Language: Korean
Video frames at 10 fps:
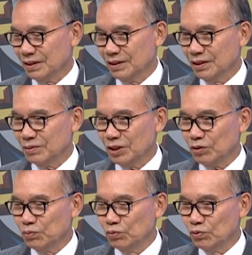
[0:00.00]
여러분
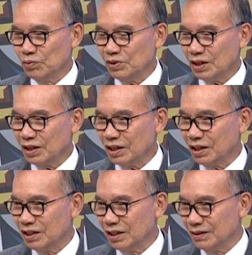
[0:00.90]
아직 부모님 살아
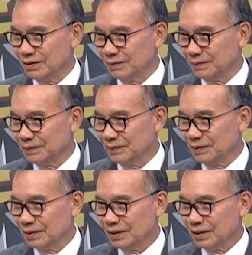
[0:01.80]
계세요?
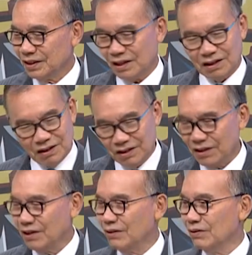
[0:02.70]
잘해야
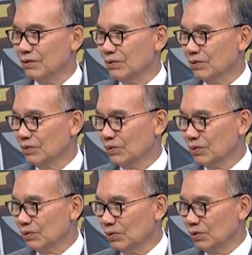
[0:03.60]
돼요.
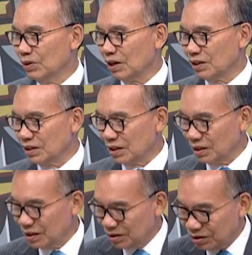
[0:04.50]
오늘
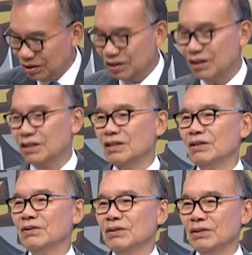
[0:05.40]
당장 가서
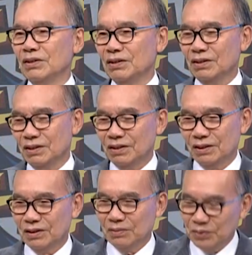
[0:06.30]
전화하세요.
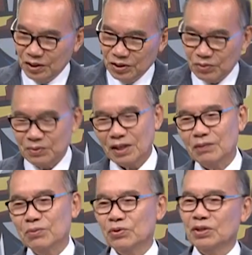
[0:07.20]
어머니 좀
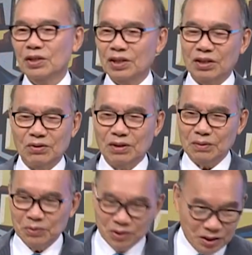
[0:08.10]
잘 모실게요.
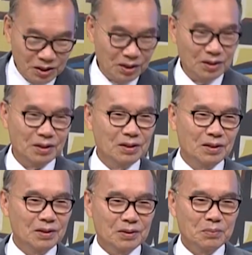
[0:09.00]
아버지
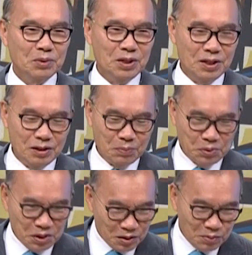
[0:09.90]
뭐든지
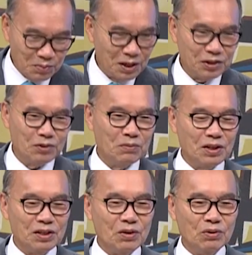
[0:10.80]
필요하면
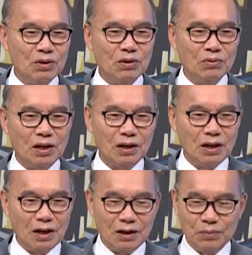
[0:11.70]
말씀하세요. 그러고 아,
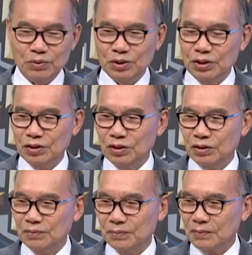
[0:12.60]
할아버지들은